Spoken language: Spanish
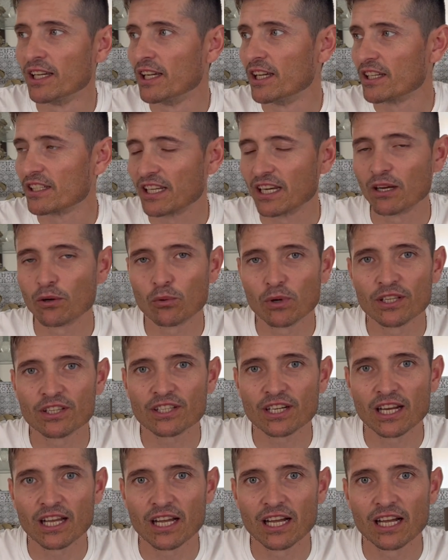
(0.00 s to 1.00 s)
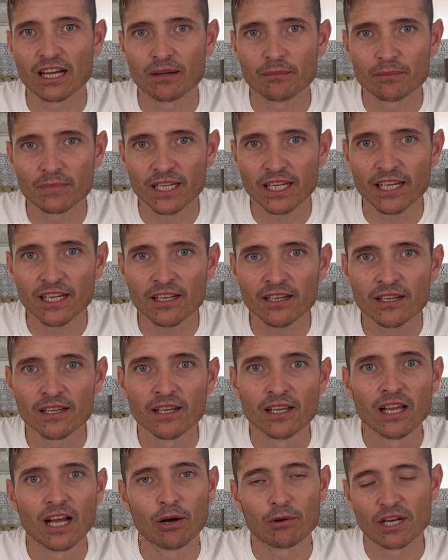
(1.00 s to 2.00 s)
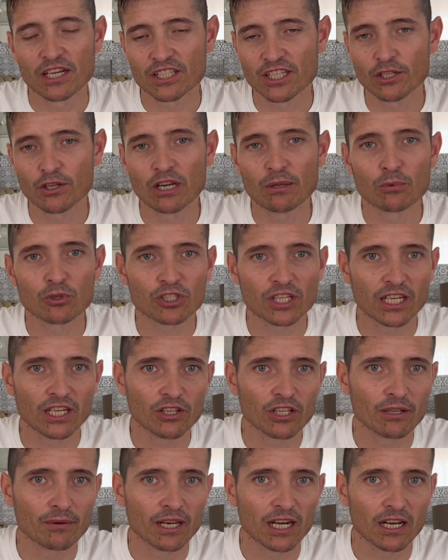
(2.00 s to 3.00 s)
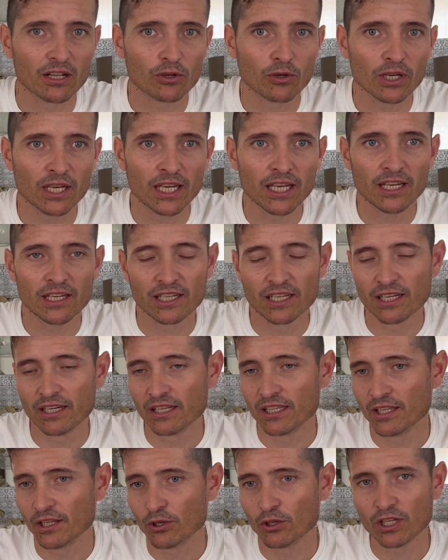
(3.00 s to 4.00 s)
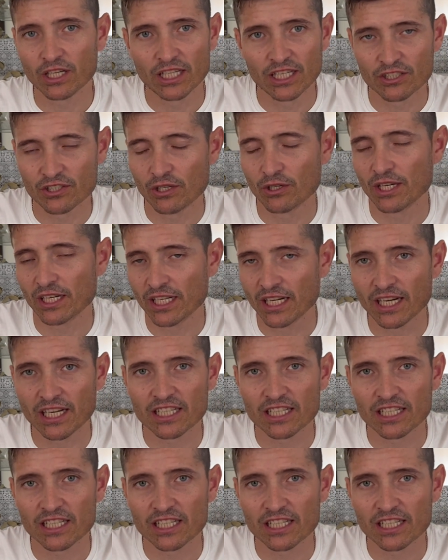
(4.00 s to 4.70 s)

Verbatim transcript: se encuentra bien. Aún así no la hemos querido llevar al cole y, estoy aquí en